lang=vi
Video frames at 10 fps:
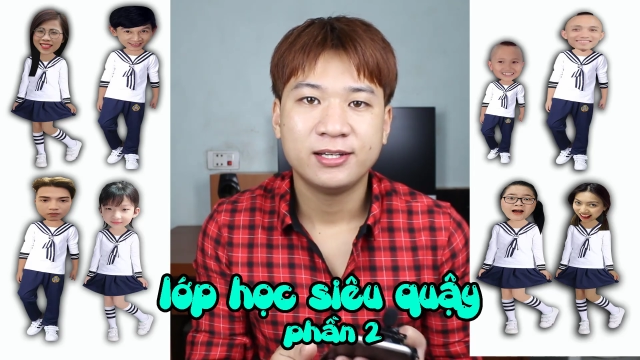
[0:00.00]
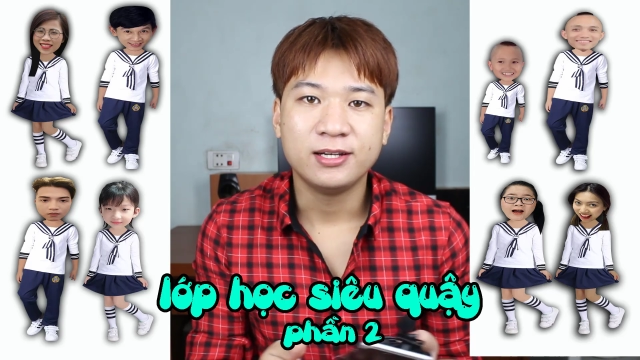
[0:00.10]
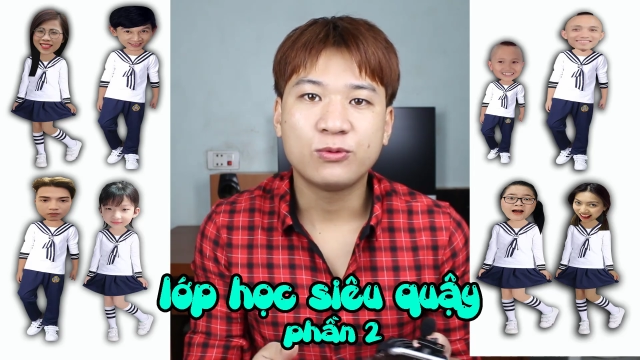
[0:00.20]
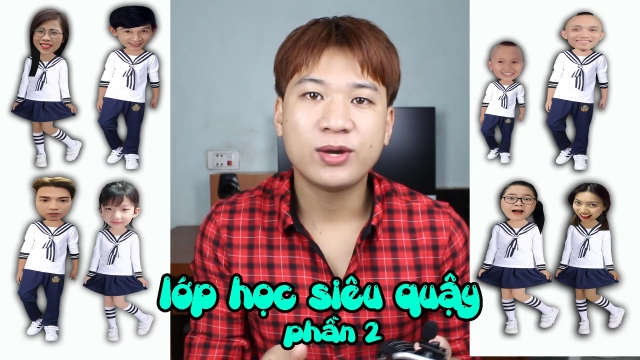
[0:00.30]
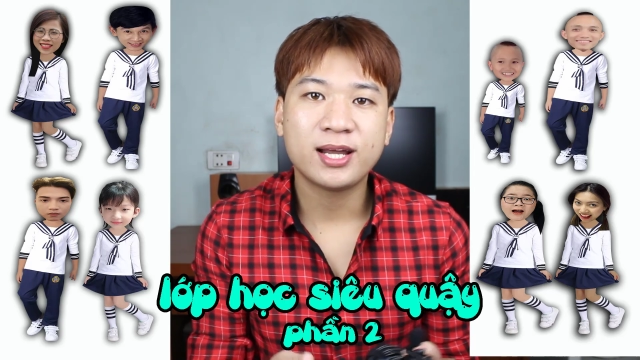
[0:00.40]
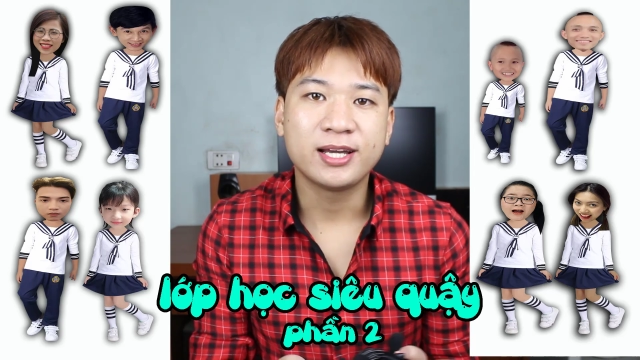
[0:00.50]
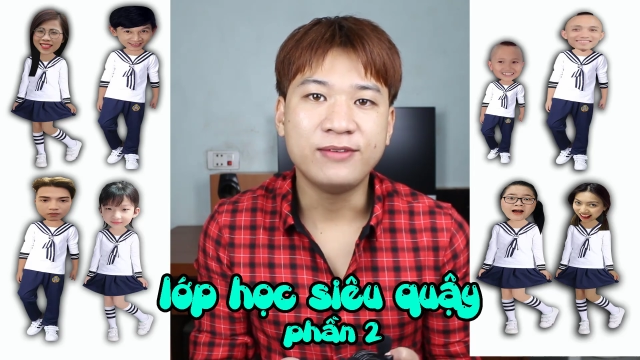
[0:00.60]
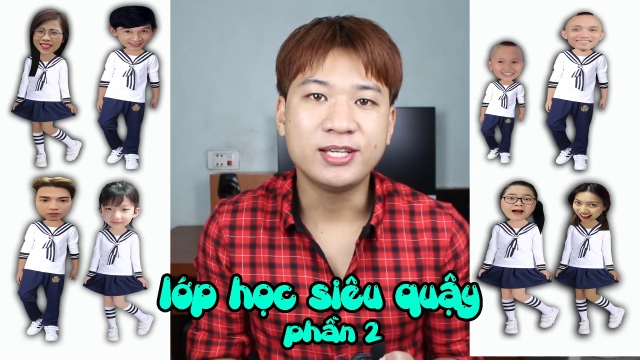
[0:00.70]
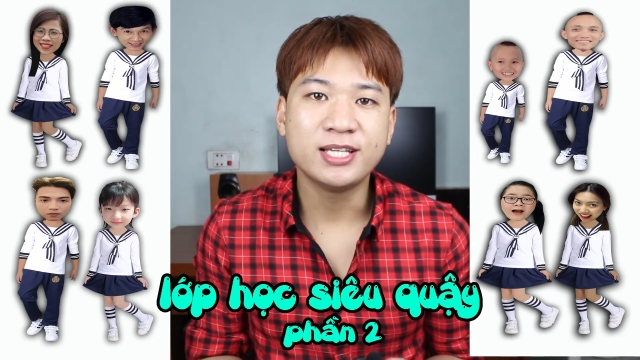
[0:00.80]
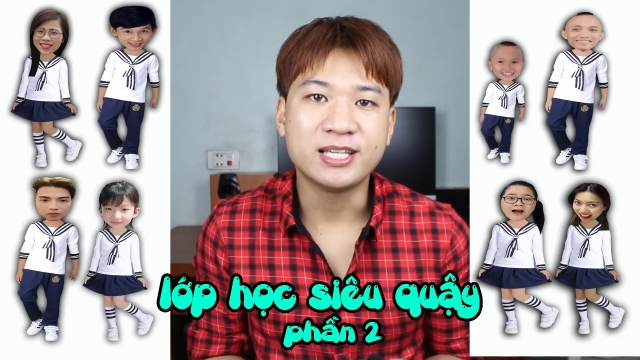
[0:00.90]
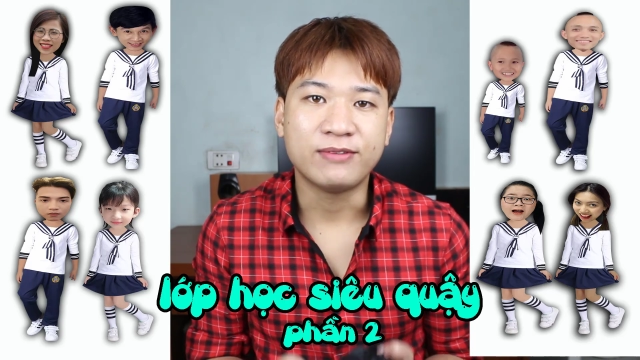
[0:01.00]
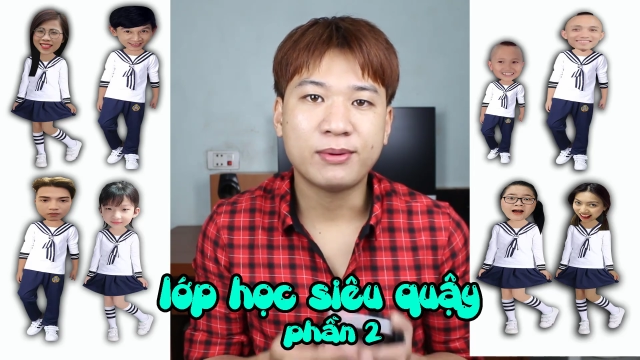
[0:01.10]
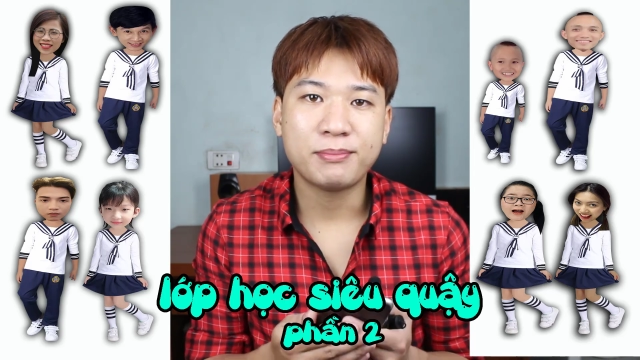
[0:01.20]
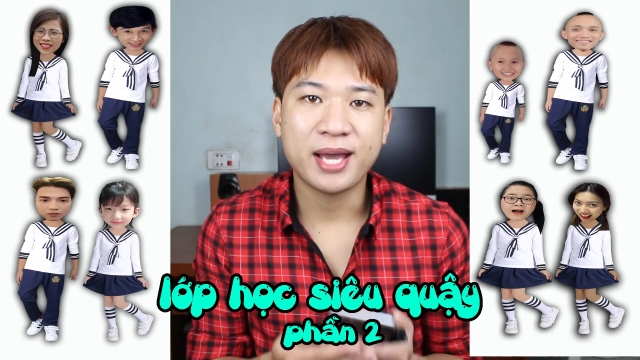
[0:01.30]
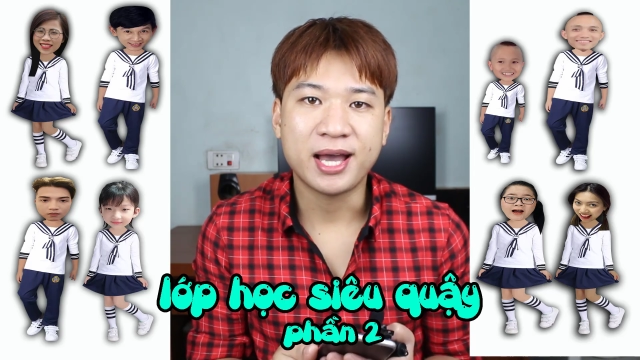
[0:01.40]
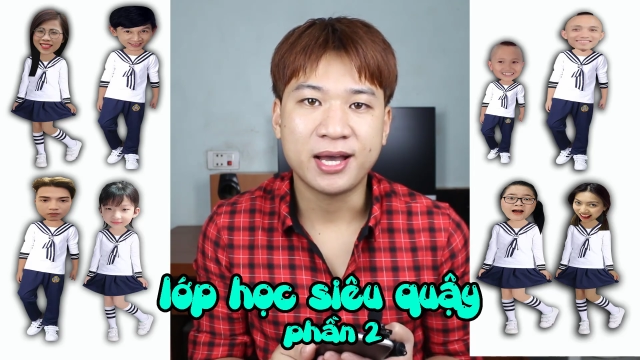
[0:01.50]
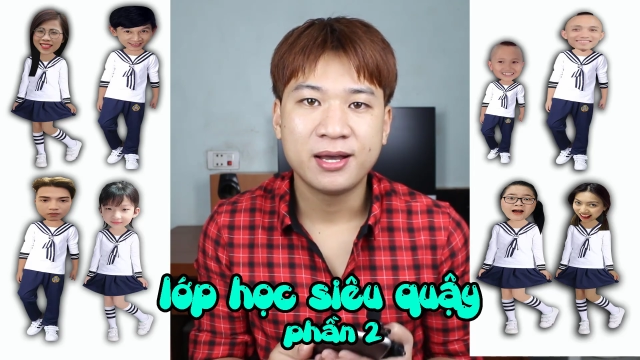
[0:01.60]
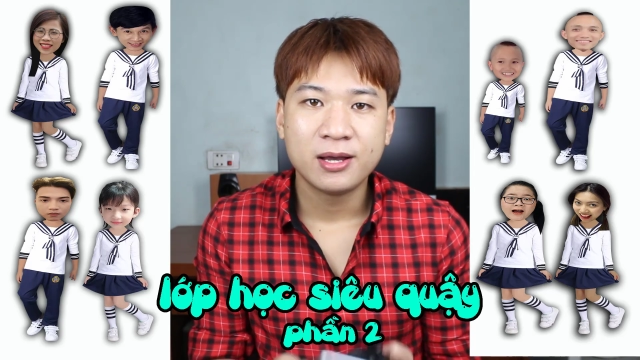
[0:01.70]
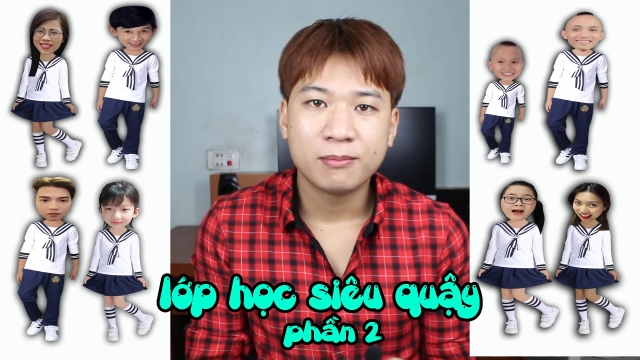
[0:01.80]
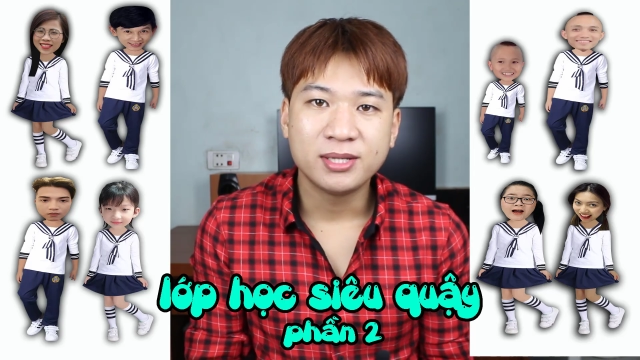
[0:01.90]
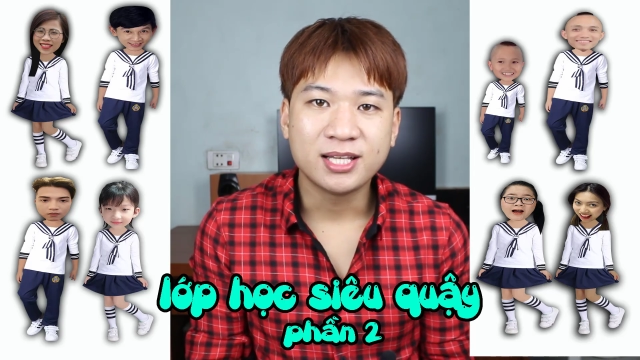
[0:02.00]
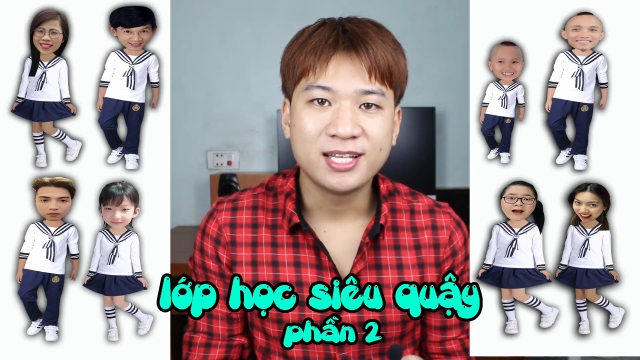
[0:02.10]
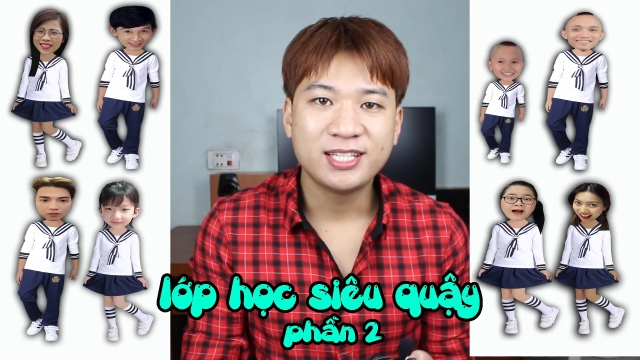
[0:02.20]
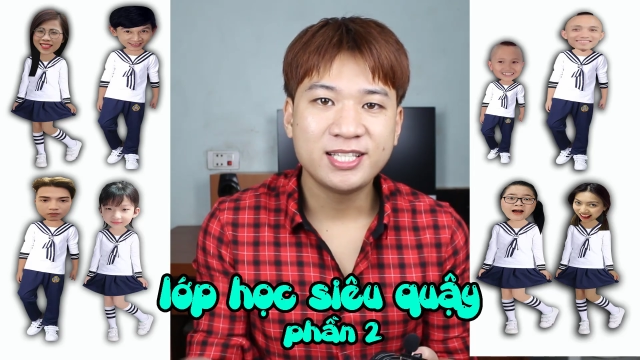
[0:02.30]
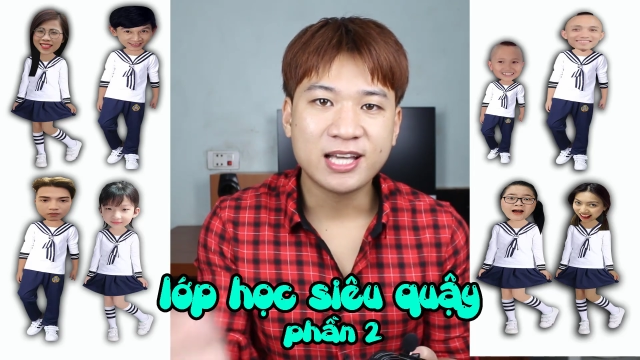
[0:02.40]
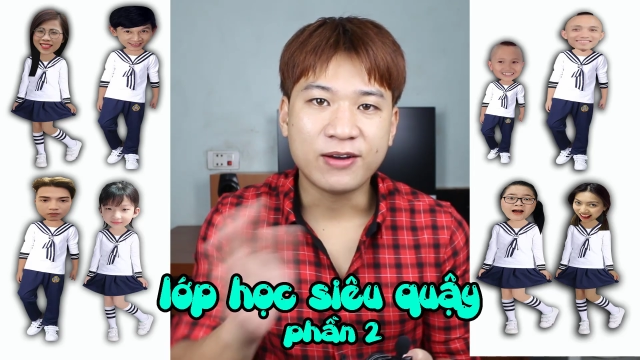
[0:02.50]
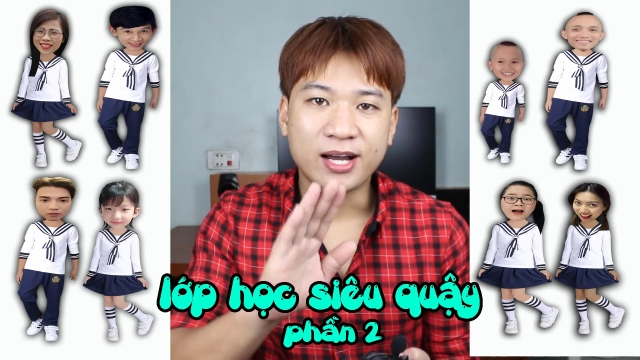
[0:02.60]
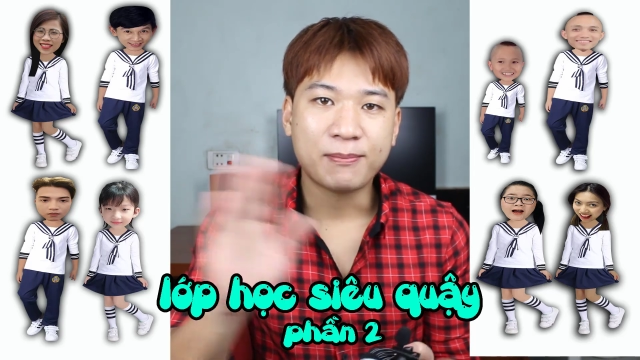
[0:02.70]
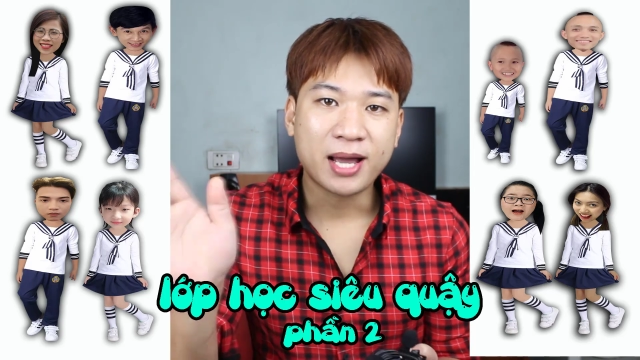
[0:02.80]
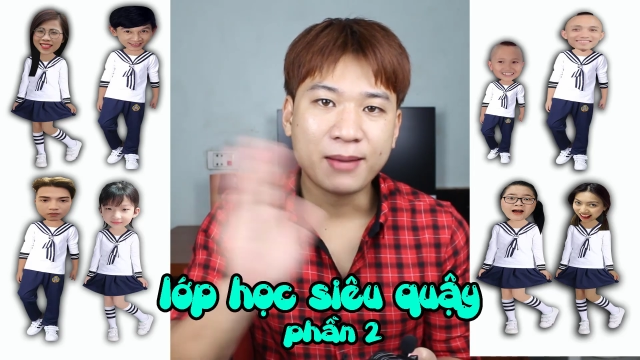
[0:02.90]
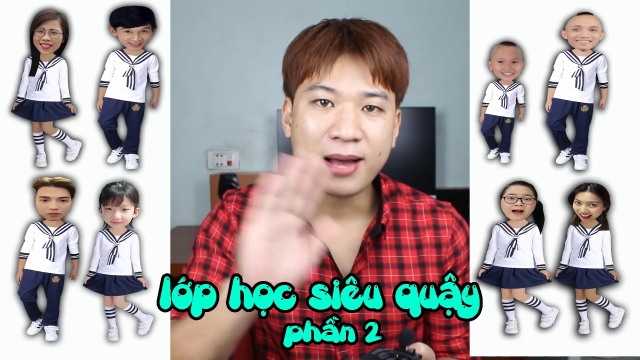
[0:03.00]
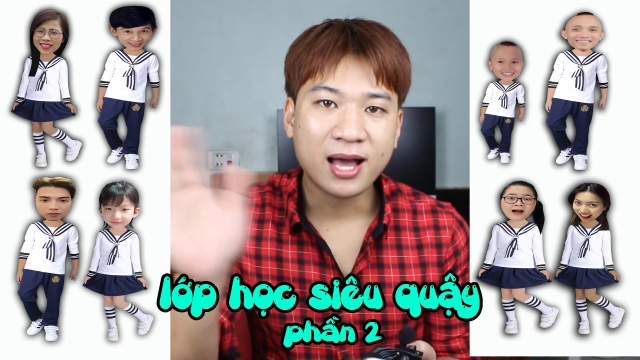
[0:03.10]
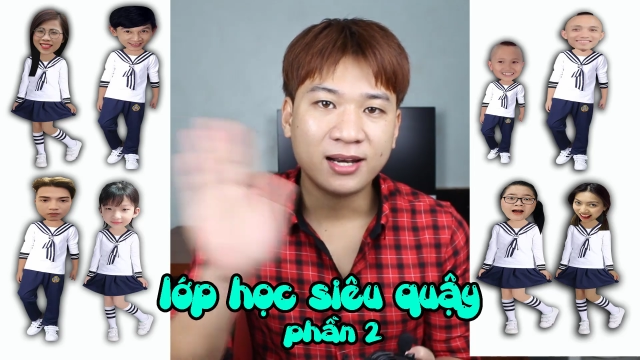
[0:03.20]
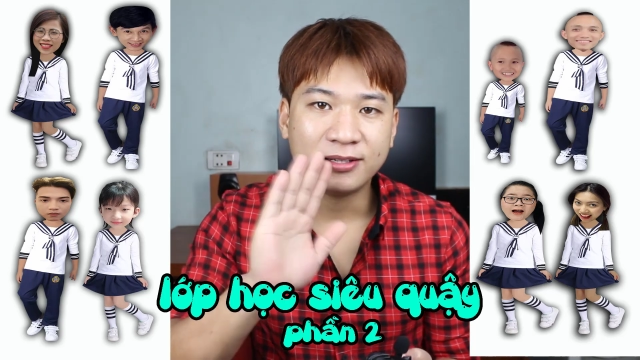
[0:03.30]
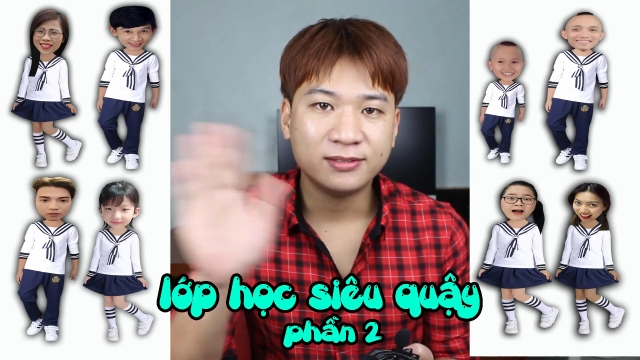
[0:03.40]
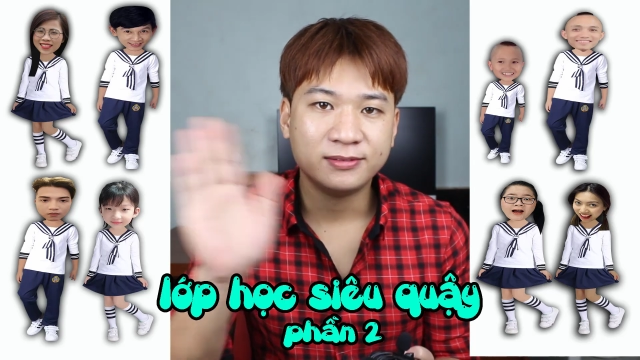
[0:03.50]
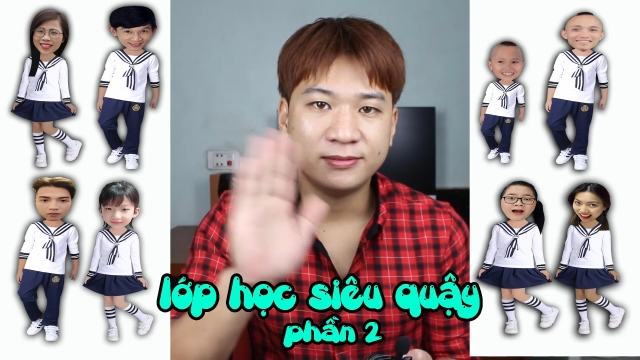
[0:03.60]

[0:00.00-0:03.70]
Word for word: đừng quên đăng ký và chia sẻ với bạn bè. Bây giờ thì xin chào và hẹn gặp lại các bạn.